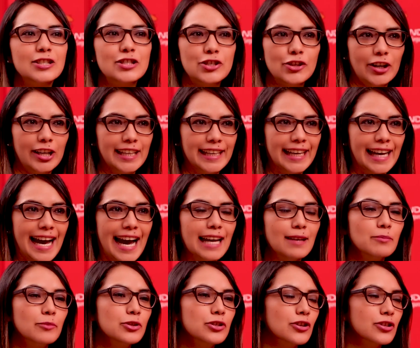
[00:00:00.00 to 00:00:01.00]
Jolie,
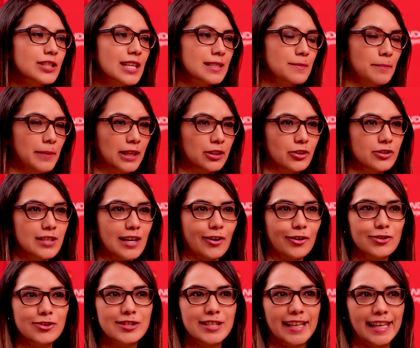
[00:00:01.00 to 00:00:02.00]
hay muchos aspectos a
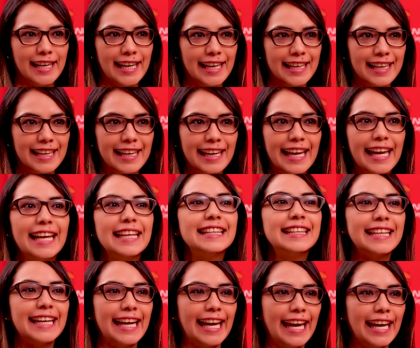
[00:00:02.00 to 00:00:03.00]
considerar,
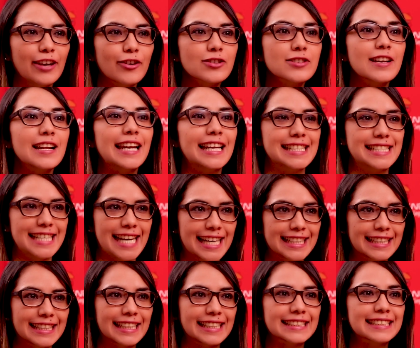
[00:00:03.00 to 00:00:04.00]
entre ellos las
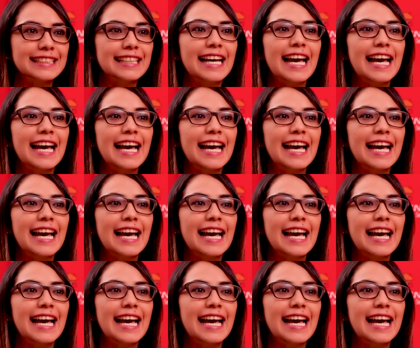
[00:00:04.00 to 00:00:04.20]
llantas.